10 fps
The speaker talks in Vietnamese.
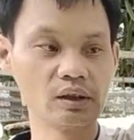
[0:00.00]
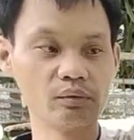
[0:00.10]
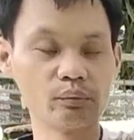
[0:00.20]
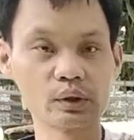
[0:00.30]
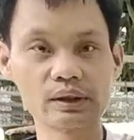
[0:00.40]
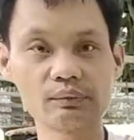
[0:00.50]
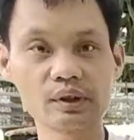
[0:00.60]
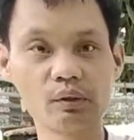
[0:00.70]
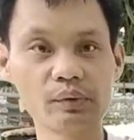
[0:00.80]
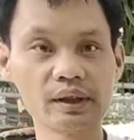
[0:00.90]

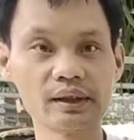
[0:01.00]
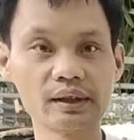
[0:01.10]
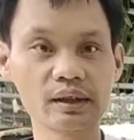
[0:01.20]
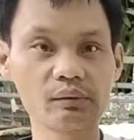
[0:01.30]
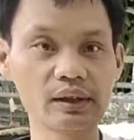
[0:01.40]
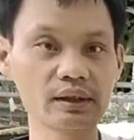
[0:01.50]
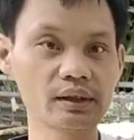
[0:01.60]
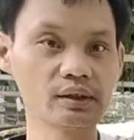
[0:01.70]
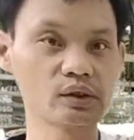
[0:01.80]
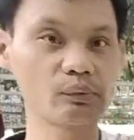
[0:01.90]
160.000 nhé các bác nhé
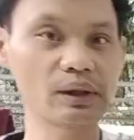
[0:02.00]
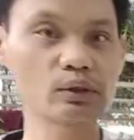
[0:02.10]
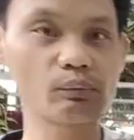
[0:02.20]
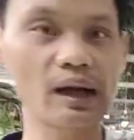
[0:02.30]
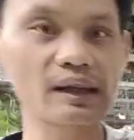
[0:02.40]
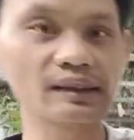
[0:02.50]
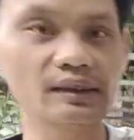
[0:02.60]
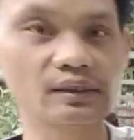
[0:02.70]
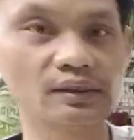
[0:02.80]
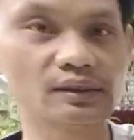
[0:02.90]
cho mã số 3 nhé
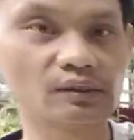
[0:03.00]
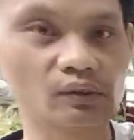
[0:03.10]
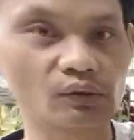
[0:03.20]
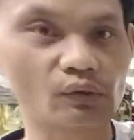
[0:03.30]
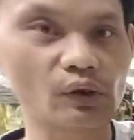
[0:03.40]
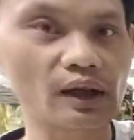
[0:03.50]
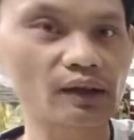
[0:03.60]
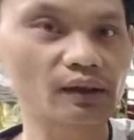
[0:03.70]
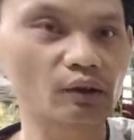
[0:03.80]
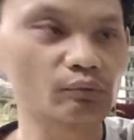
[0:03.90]
hoa
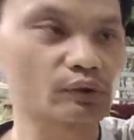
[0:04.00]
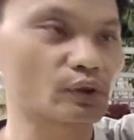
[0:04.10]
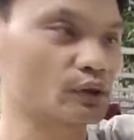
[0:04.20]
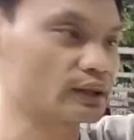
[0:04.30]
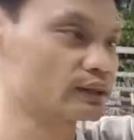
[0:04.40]
hồng đỏ